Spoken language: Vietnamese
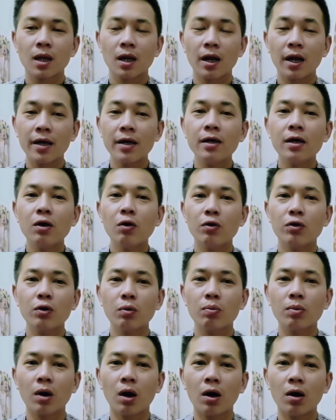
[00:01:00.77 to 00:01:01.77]
lấy cái nội
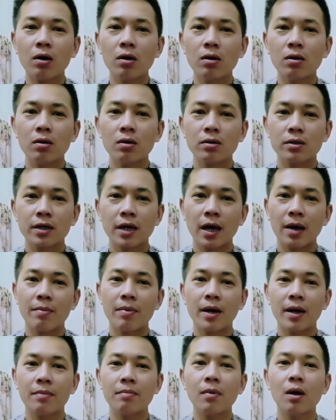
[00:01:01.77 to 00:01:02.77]
dung đó để
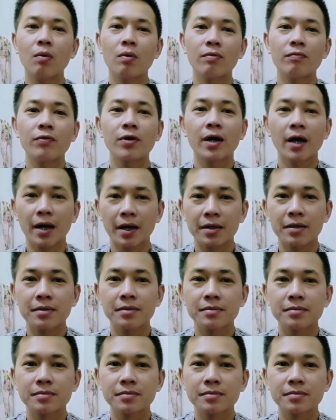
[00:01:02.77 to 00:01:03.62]
mà đánh bà Nguyễn Phương Hằng.